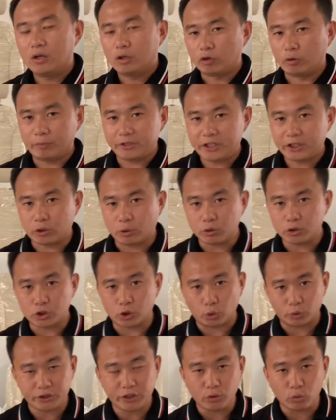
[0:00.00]
我们一同走
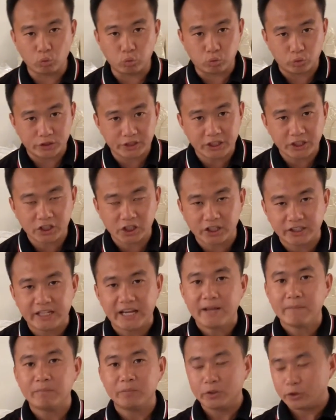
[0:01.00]
进五金车间，
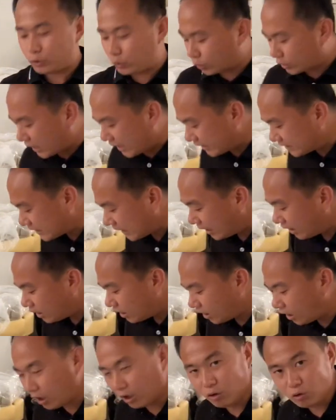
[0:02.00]
去看一下
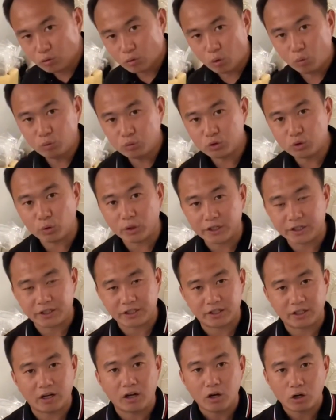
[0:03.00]
航空座椅
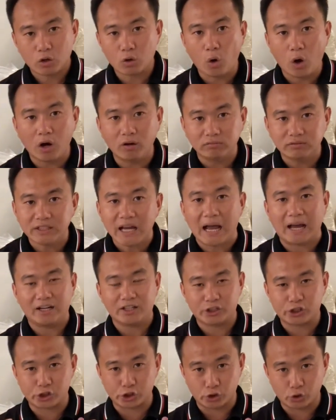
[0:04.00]
的框架
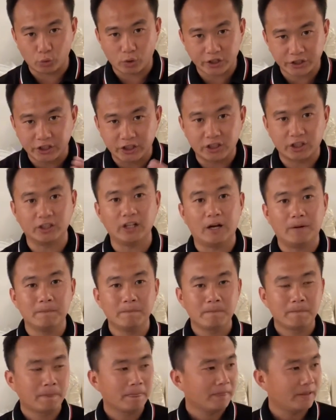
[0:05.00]
是如何形成的。
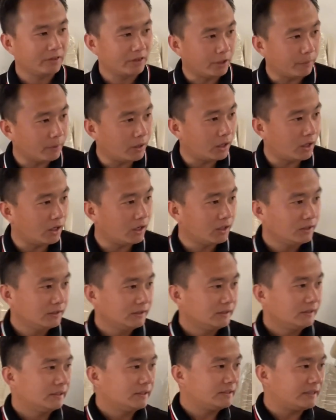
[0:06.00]
那么，
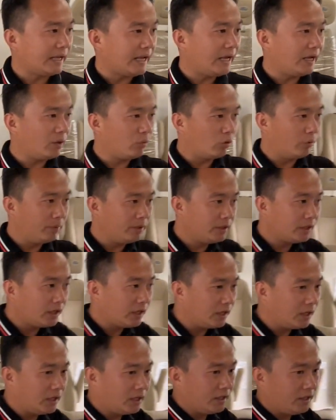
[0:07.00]
在我们
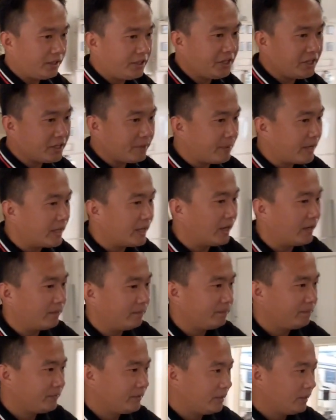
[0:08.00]
的另一边呢，
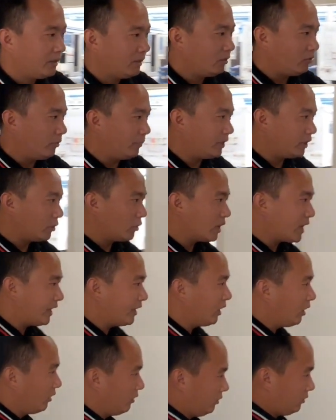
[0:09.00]
我们能够看
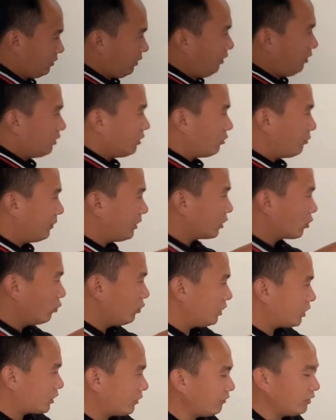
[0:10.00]
到，我们的工
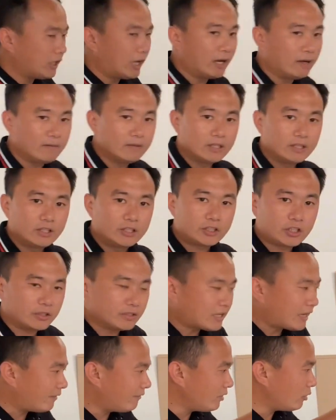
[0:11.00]
人师傅呢，正
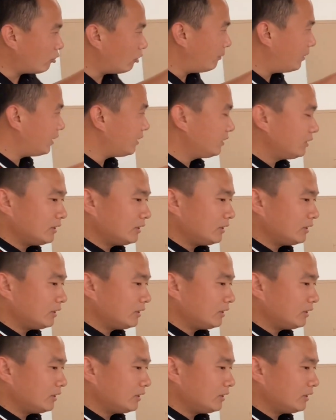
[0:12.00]
在为我们